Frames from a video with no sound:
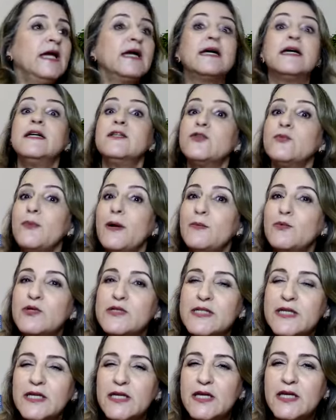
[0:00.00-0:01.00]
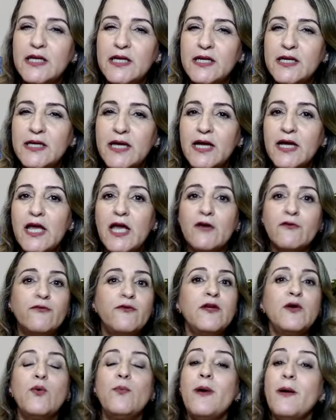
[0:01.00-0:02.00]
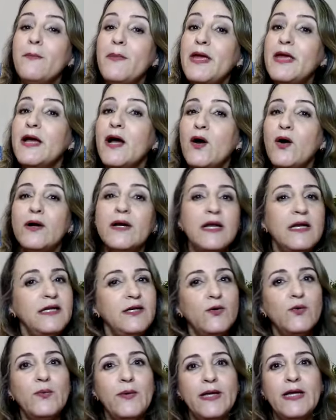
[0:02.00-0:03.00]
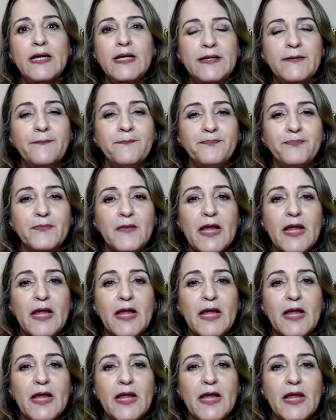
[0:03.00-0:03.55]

canta uma musiquinha, fica uma meia hora ali com ele.